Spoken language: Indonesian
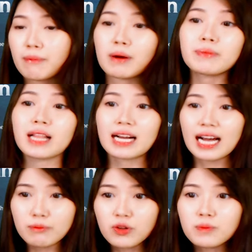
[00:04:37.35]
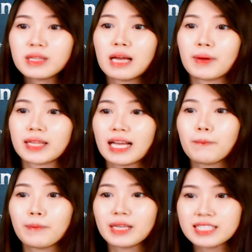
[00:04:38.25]
apabila kamu
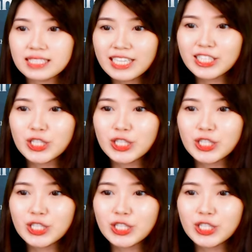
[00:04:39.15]
mendapatkan Mystic